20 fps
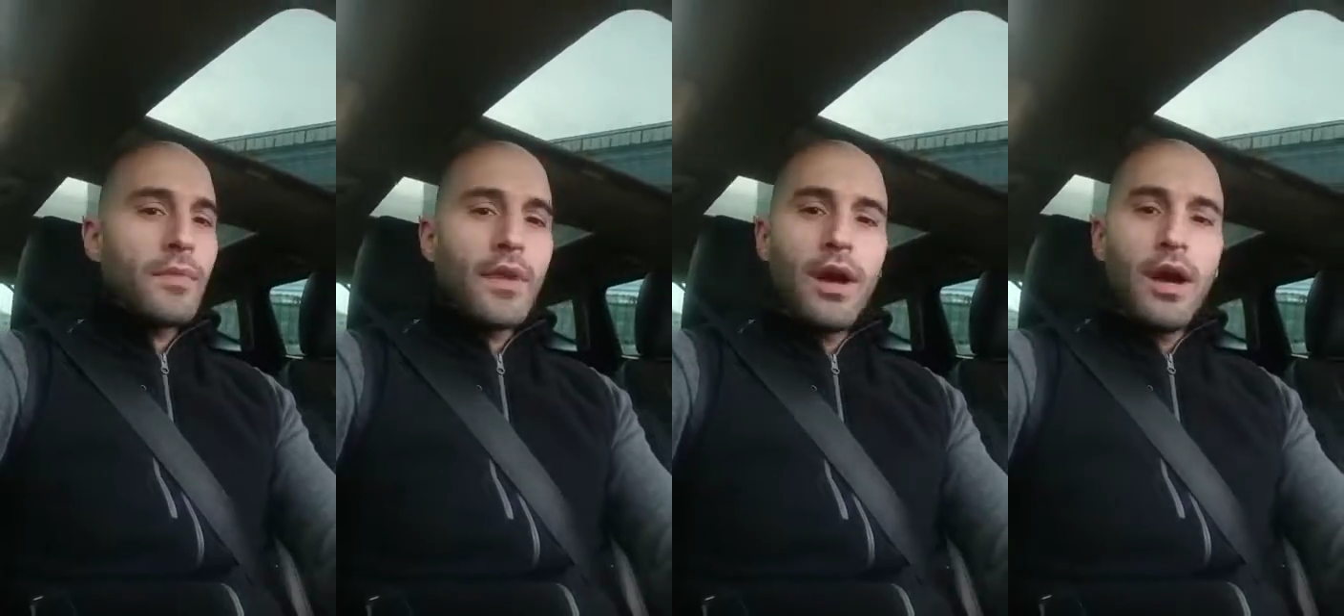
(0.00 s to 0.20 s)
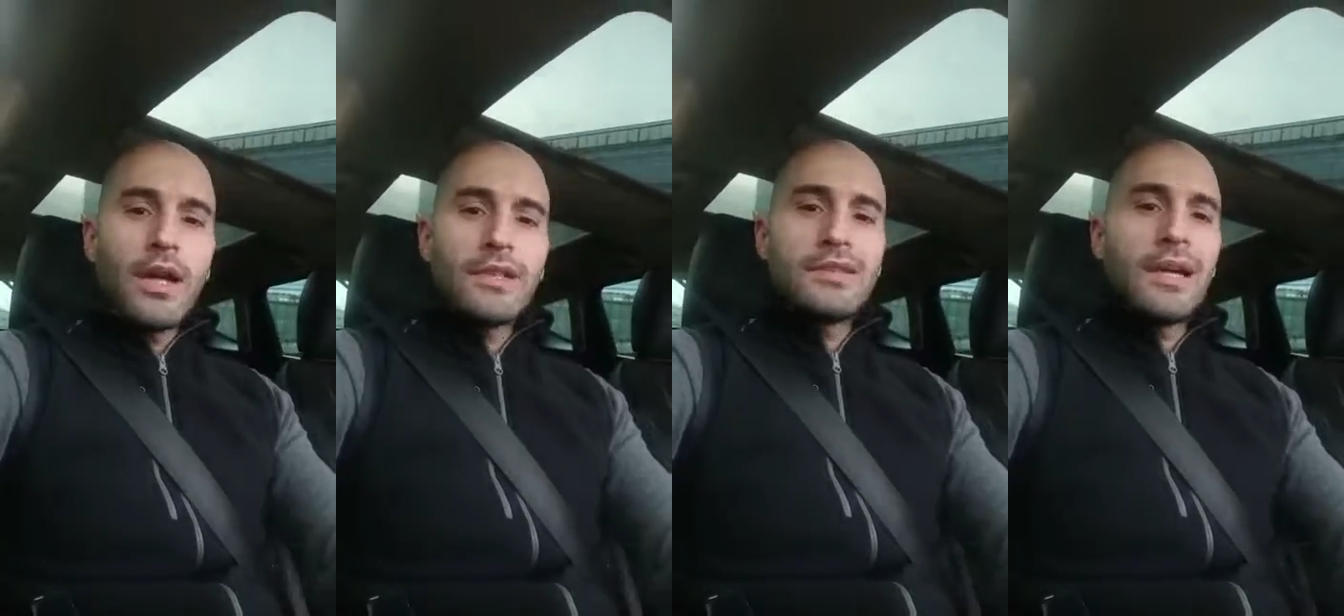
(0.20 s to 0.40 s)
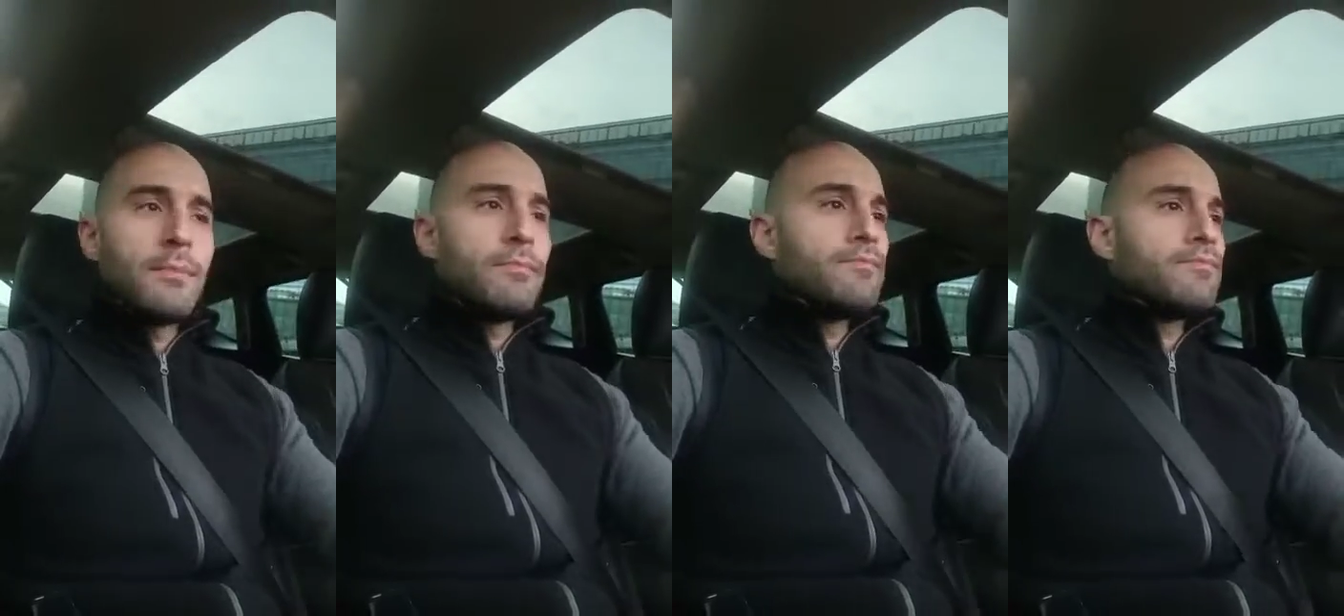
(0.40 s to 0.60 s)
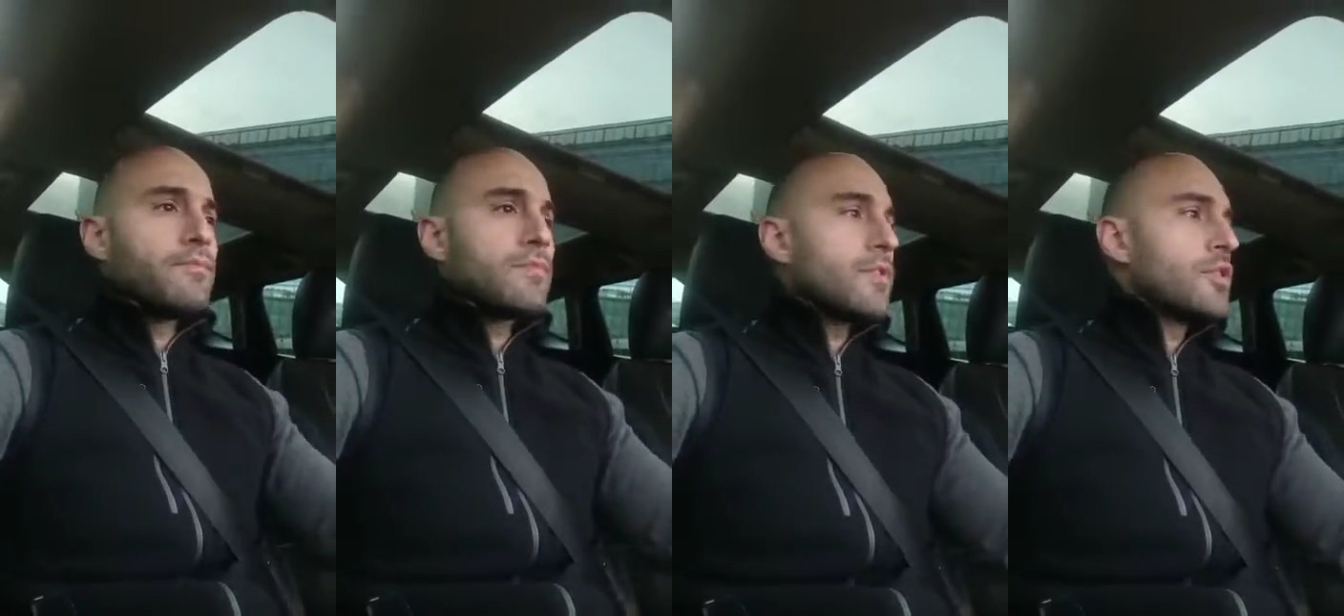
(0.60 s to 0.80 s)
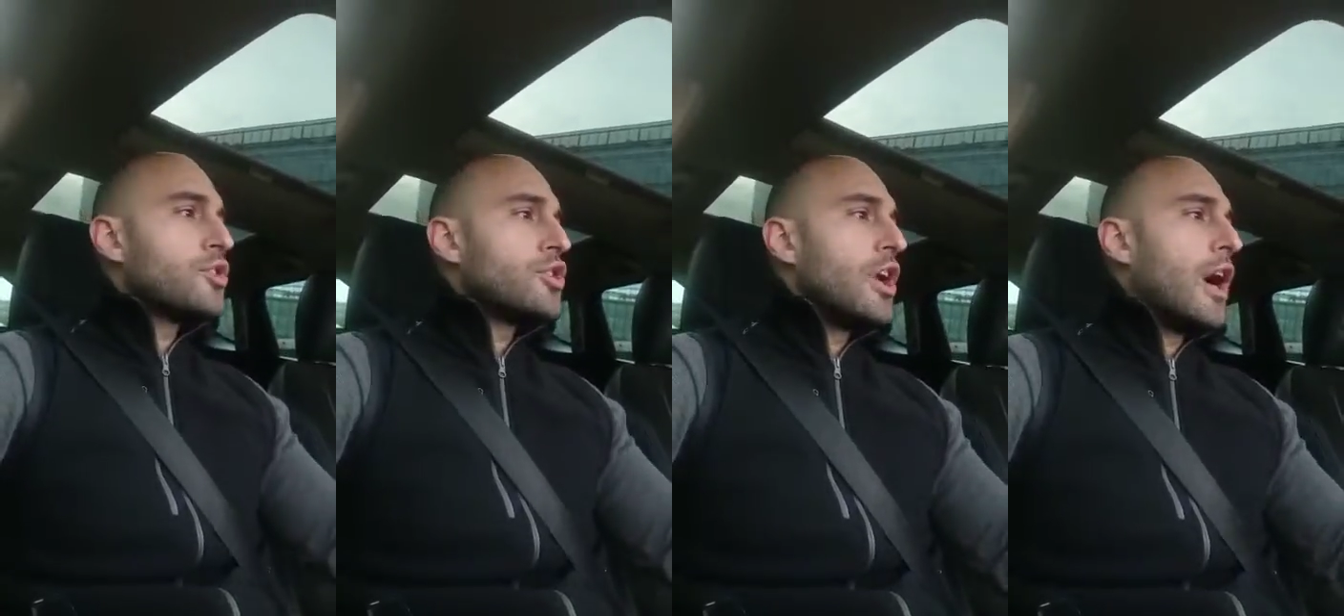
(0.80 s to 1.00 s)
Adam
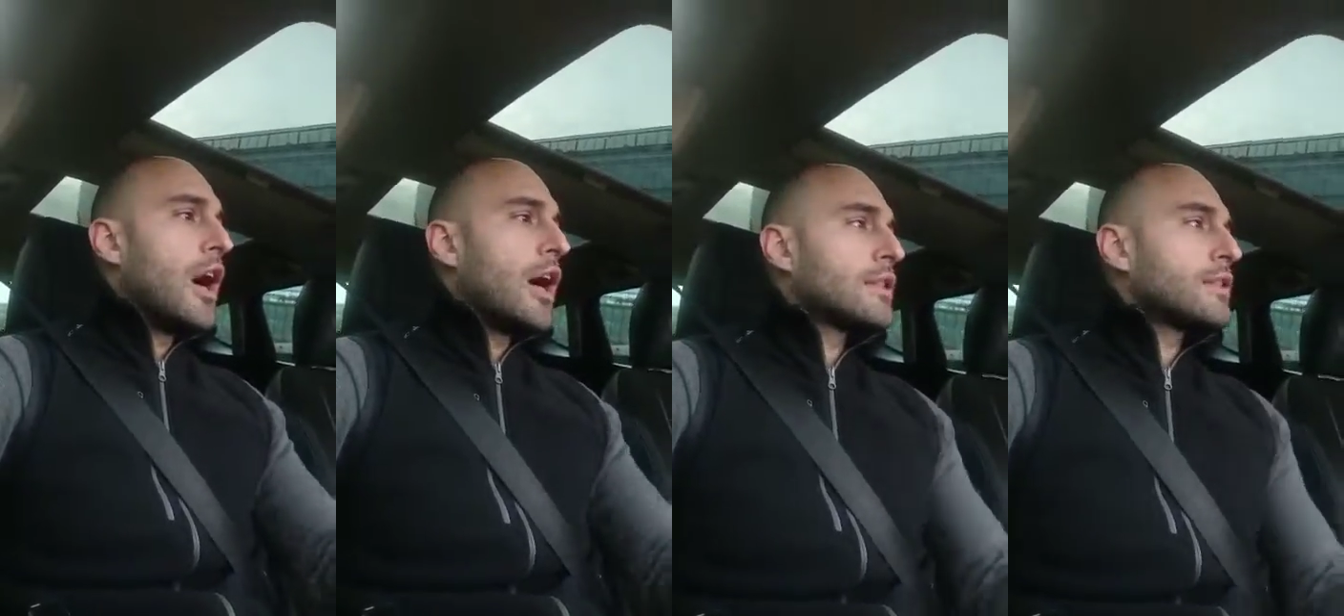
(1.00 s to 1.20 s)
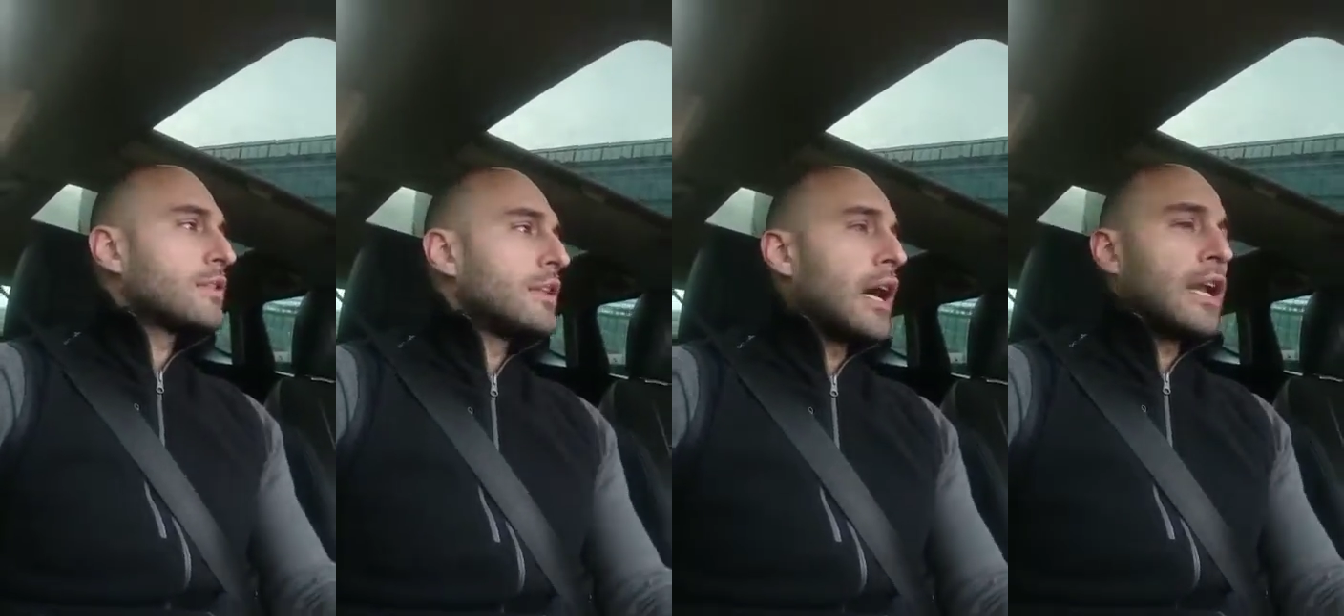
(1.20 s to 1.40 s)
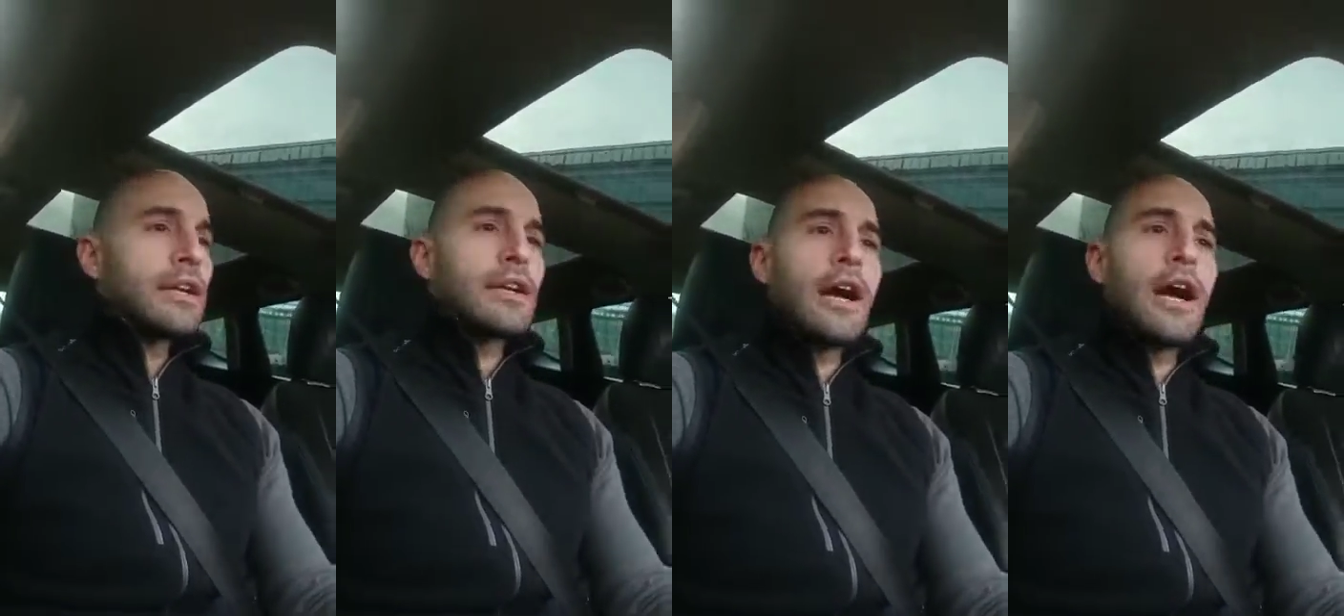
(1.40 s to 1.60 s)
kağıtlar,